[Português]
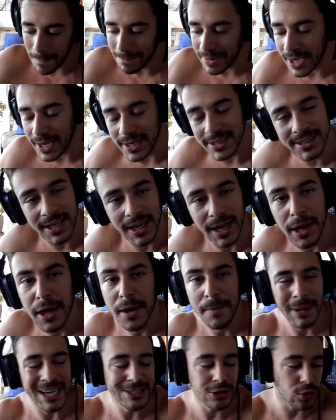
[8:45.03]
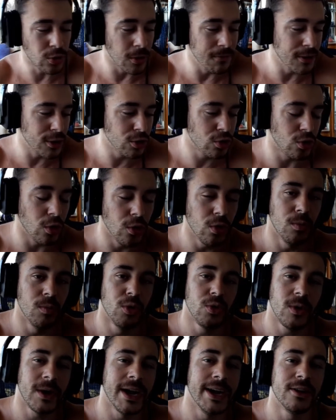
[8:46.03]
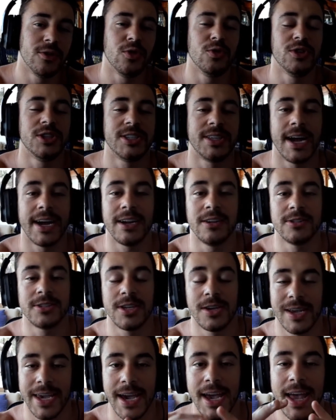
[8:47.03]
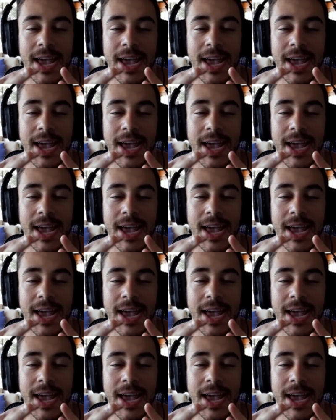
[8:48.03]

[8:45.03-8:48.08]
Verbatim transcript: perdi, mas eu tô vendo todo mundo ganhando no Instagram, não sei o que.